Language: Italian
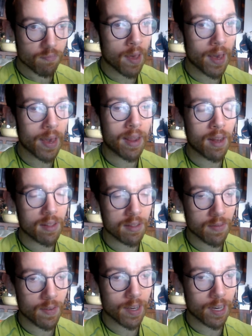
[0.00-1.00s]
È
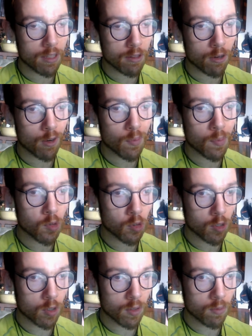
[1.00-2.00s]
classificato come un
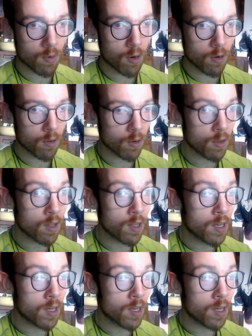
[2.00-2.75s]
gioco di ruolo